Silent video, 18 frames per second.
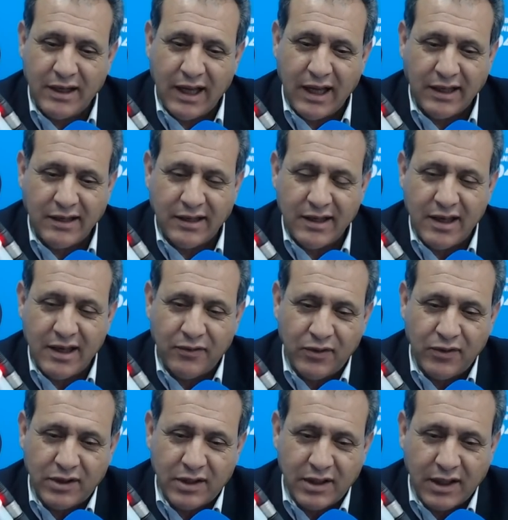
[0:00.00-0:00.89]
تحت
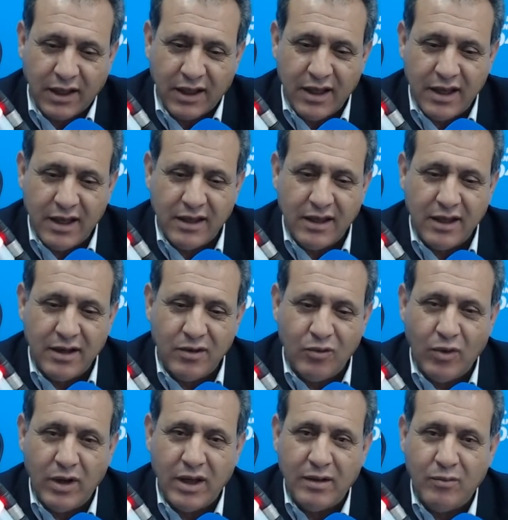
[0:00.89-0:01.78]
يافط القياده
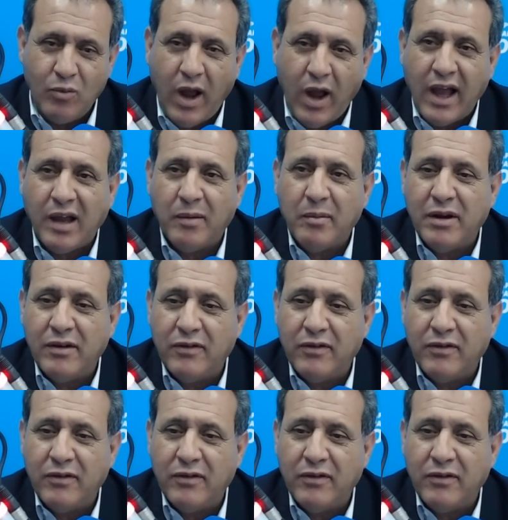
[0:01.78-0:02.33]
نولي محاكمه